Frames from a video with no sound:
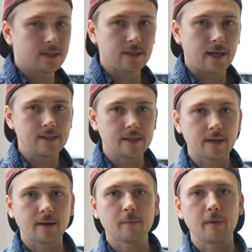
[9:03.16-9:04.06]
die
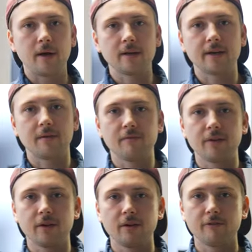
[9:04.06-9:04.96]
salzigen Part haben
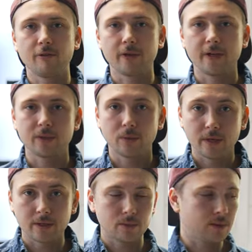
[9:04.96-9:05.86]
wir von der
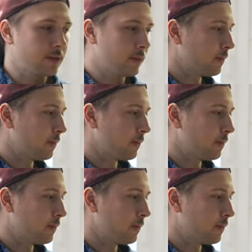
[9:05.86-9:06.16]
Sojasauce.